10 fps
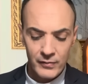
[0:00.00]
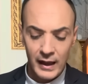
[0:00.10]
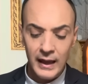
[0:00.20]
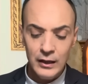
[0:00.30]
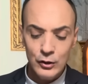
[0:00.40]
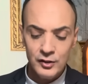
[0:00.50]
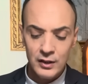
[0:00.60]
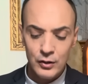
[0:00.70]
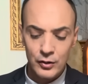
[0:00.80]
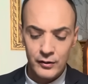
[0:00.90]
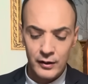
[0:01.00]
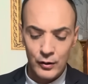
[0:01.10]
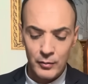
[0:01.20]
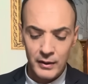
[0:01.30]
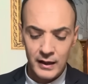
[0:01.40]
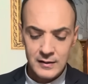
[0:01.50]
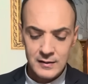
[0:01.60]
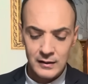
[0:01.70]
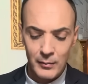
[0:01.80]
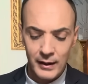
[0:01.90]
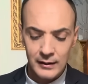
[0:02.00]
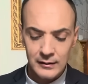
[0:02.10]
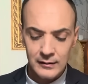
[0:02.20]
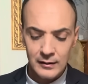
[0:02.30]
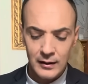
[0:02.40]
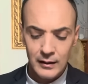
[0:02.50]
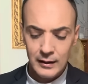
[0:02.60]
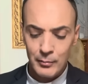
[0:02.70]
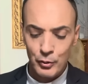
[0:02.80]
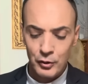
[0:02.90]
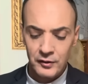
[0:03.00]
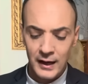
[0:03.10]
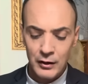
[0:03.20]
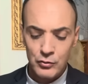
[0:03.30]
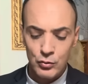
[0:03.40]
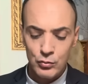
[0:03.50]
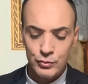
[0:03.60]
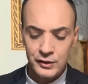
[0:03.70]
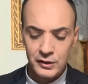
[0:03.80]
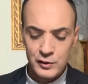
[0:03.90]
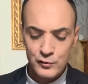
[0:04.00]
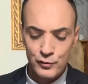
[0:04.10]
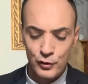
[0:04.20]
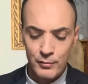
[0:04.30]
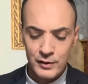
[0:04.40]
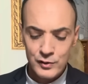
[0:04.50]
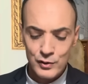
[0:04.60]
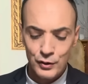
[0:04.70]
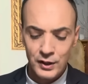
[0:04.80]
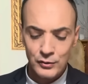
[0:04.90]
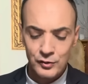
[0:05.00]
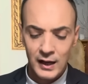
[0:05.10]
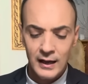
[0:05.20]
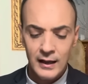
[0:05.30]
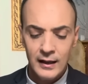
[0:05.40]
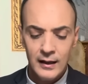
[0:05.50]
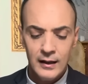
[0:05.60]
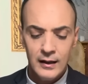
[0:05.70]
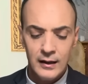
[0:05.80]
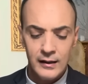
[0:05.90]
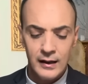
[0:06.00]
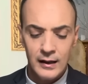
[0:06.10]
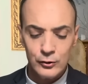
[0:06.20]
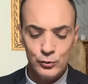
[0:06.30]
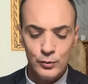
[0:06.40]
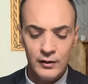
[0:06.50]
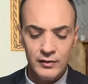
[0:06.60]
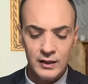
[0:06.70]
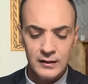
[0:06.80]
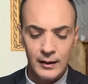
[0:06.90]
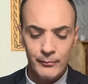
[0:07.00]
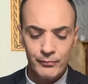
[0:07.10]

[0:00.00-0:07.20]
e io ti ricorderò i miei insegnamenti che porteranno una trasformazione totale nella tua vita.